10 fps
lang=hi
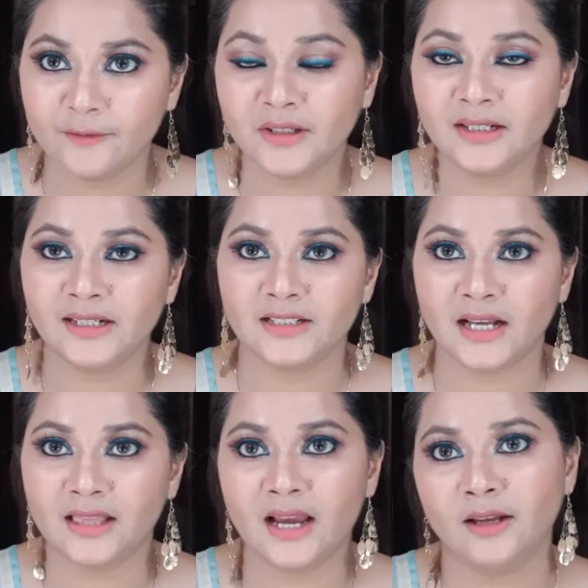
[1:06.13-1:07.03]
हैवी करना
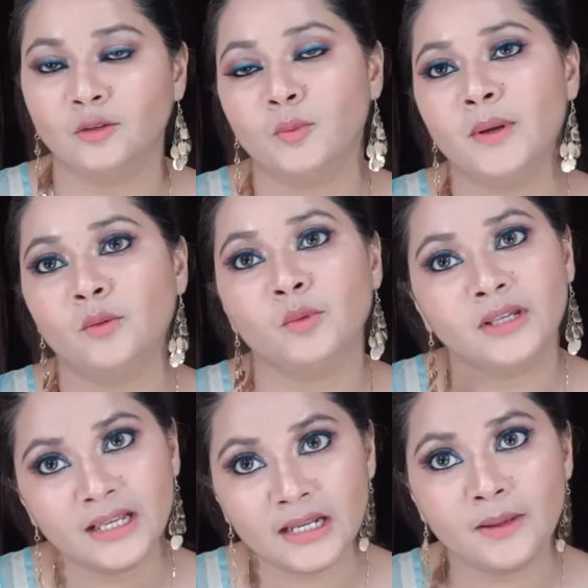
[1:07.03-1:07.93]
चाहता है तो मैं
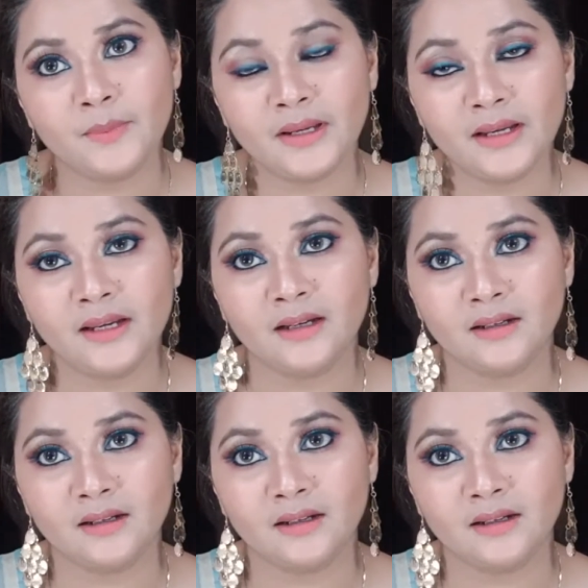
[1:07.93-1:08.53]
उनके लिए भी